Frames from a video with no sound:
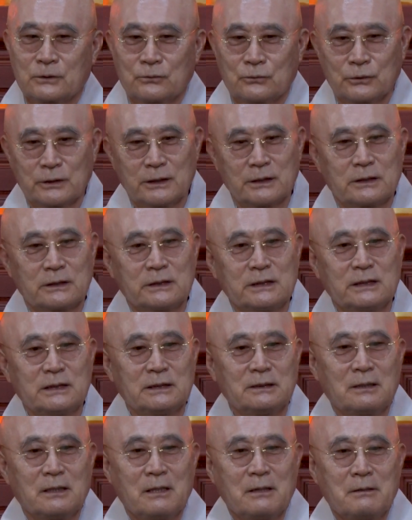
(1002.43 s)
우리는
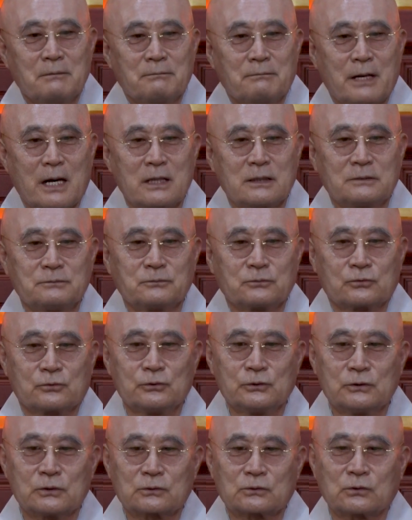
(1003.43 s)
이 마음
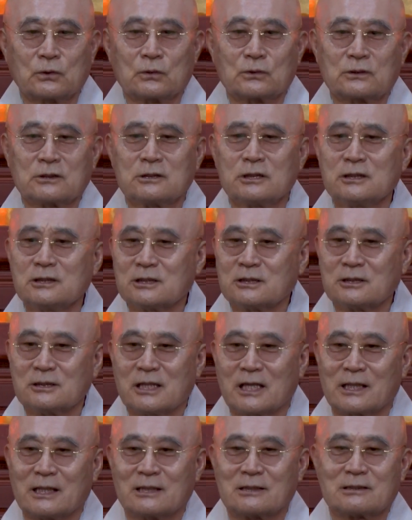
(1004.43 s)
근육도
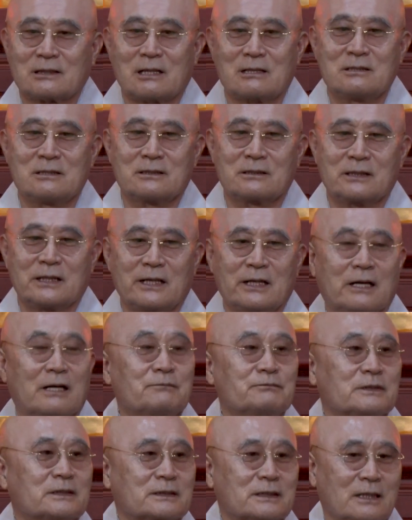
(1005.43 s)
튼튼하게 단련해야
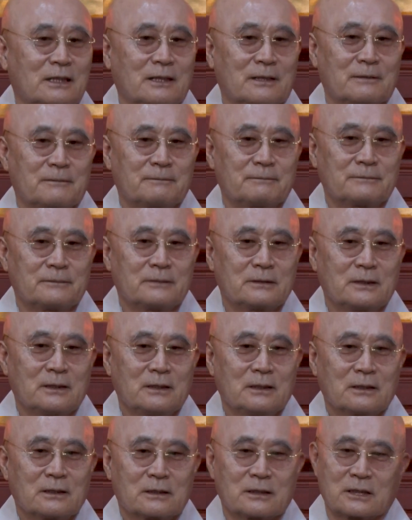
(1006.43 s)
합니다.
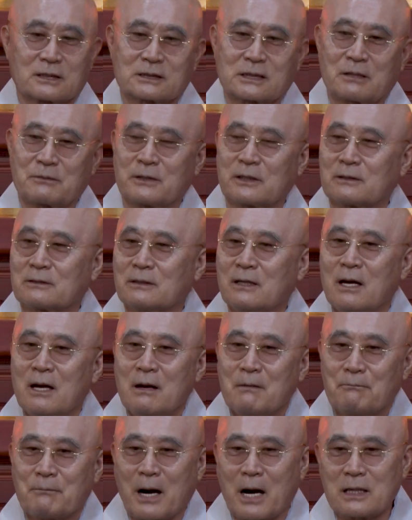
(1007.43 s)
그렇다면
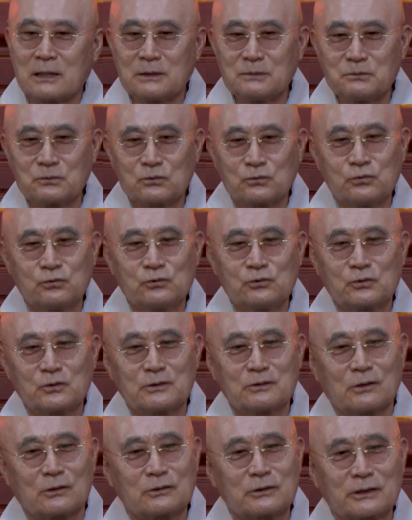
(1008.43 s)
마음
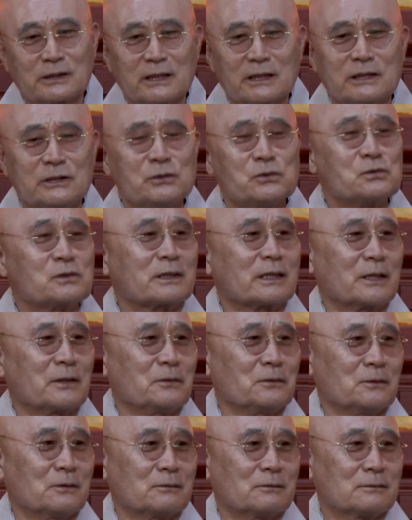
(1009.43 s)
근육은 어떻게
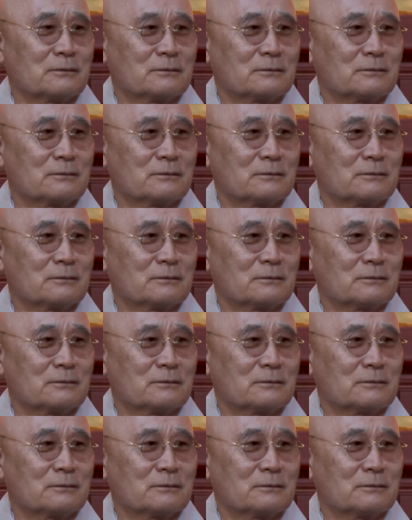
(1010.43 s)
키울까요?